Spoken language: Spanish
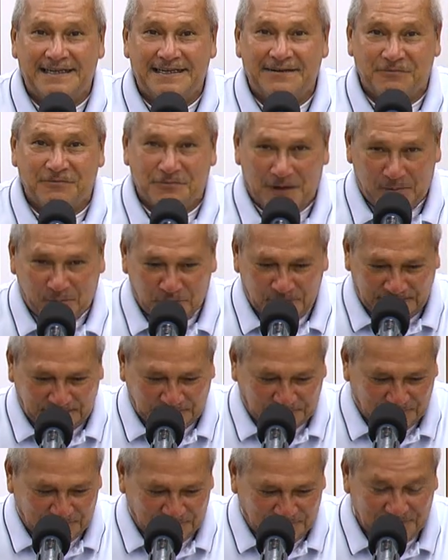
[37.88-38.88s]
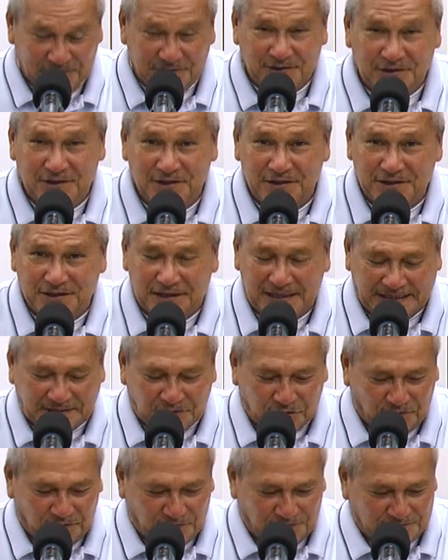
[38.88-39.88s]
favorito de
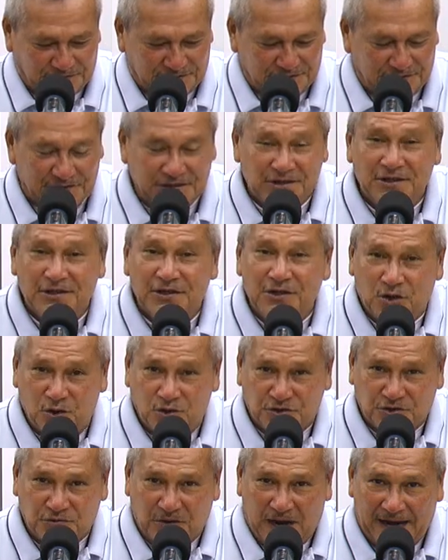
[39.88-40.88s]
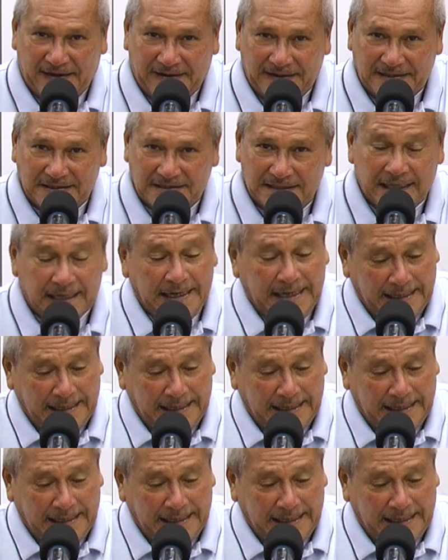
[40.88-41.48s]
todos los hogares,